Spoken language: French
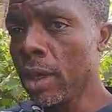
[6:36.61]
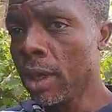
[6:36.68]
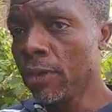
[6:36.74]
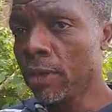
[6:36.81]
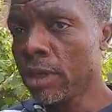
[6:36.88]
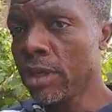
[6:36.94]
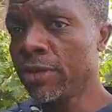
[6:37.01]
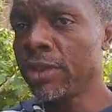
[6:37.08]
Il
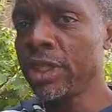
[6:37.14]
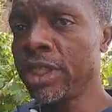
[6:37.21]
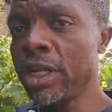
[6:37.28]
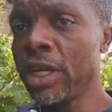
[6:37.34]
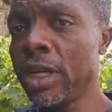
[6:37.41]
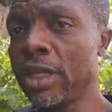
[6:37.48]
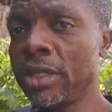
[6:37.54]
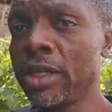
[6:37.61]
faut
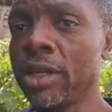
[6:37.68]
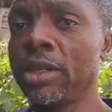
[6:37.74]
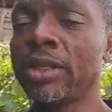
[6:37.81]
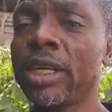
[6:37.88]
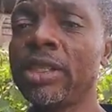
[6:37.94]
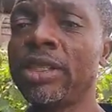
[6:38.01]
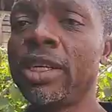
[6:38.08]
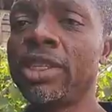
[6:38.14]
défricher et laisser que
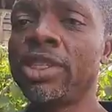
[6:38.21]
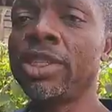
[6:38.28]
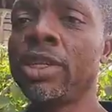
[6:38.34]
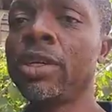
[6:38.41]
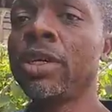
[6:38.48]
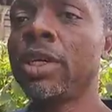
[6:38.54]
ça sèche.